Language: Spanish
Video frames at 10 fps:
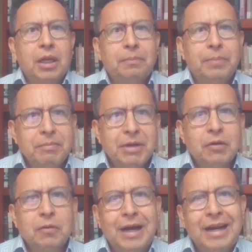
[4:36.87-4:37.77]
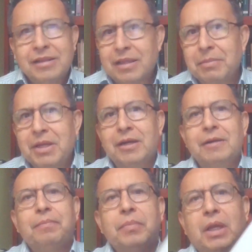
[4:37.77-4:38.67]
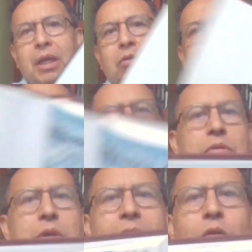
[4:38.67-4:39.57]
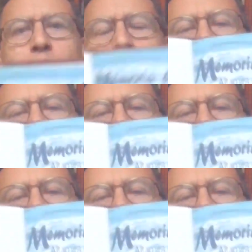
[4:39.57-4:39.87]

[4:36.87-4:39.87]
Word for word: El primero, Altamira, en los años, en los